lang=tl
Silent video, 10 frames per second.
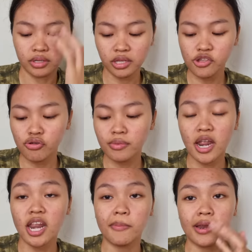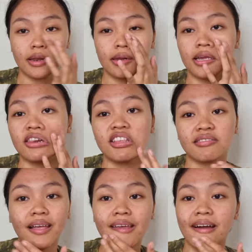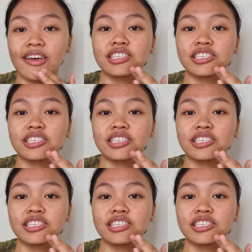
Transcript: Hindi niyo man naman hinintay ang